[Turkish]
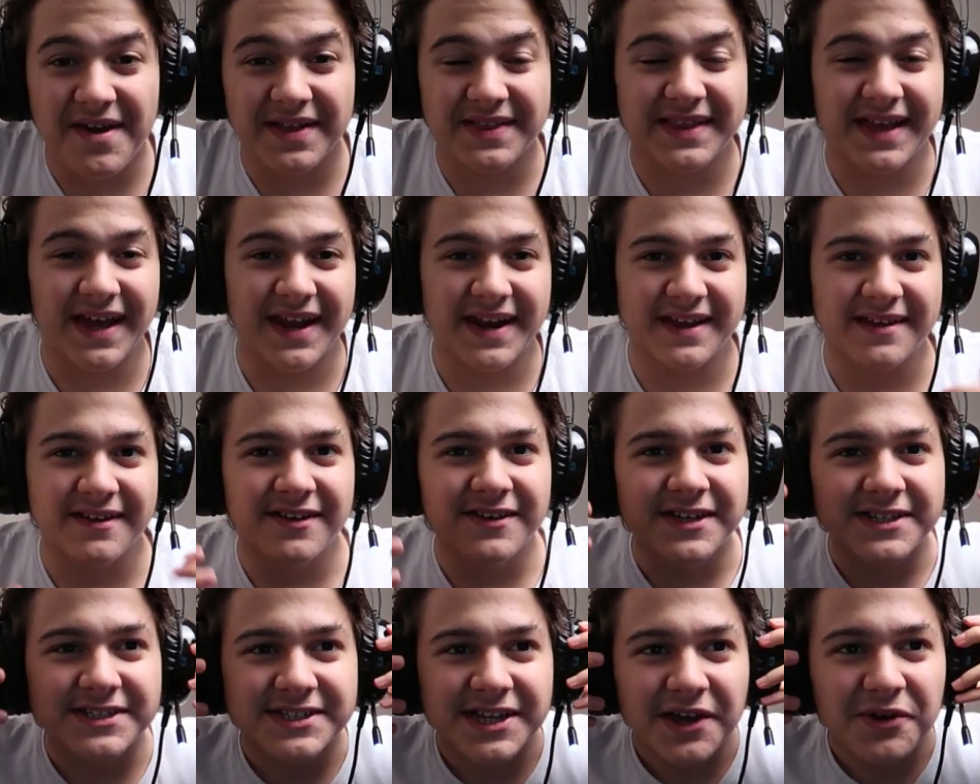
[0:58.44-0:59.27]
Evet
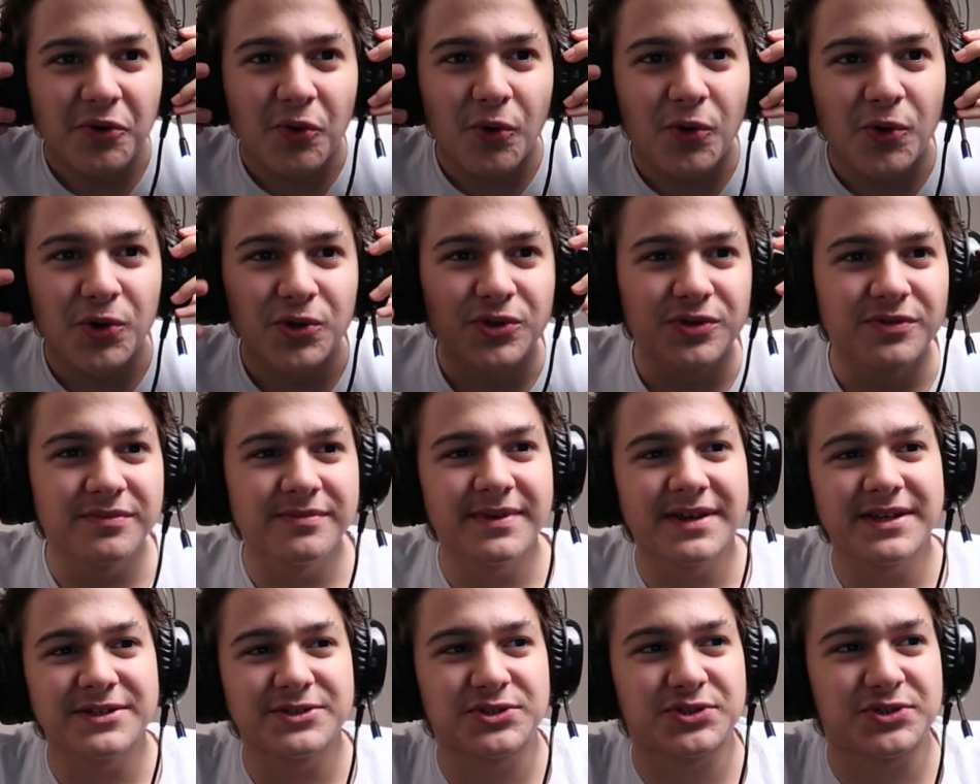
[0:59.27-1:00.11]
arkadaşlar oyunun
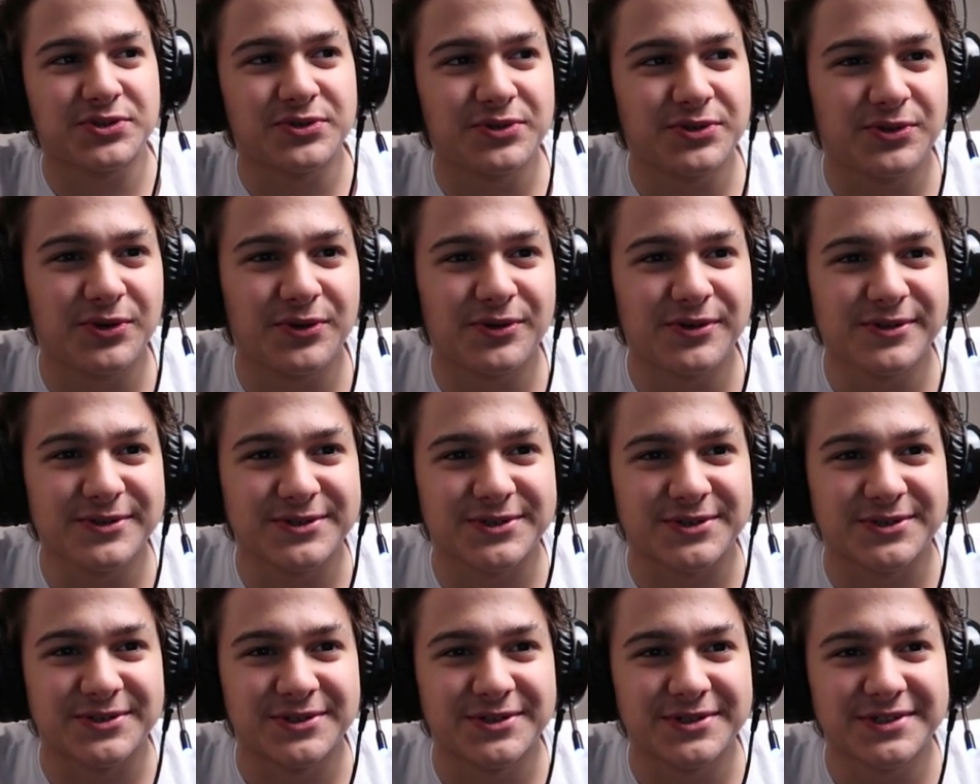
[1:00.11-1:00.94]
menüsünü
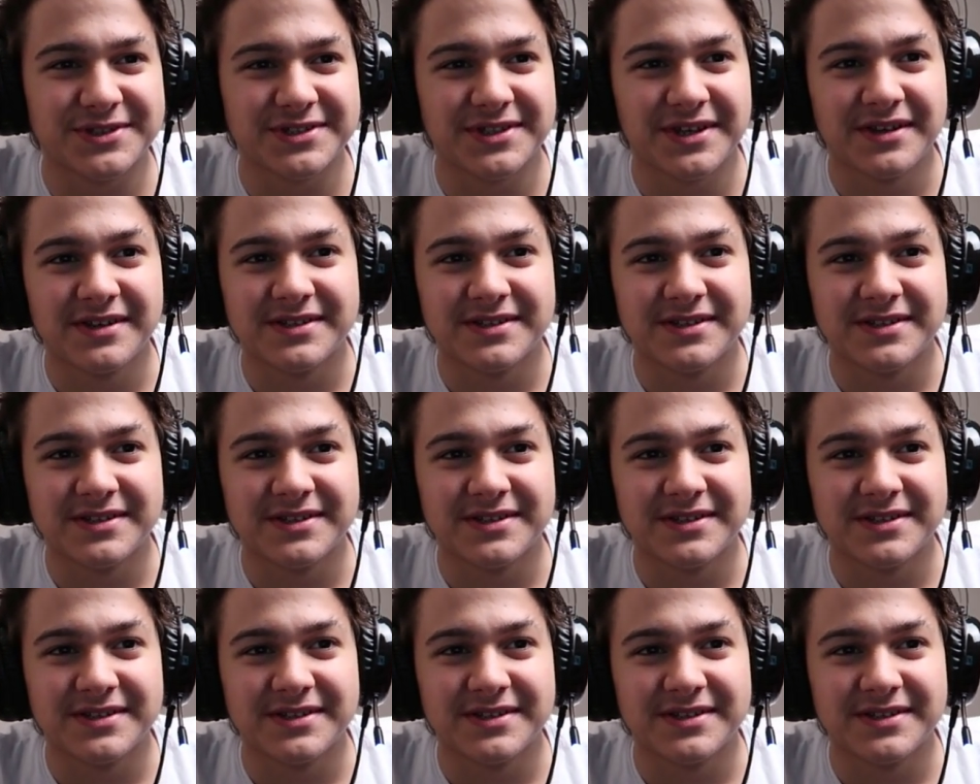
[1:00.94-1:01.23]
görüyorsunuz.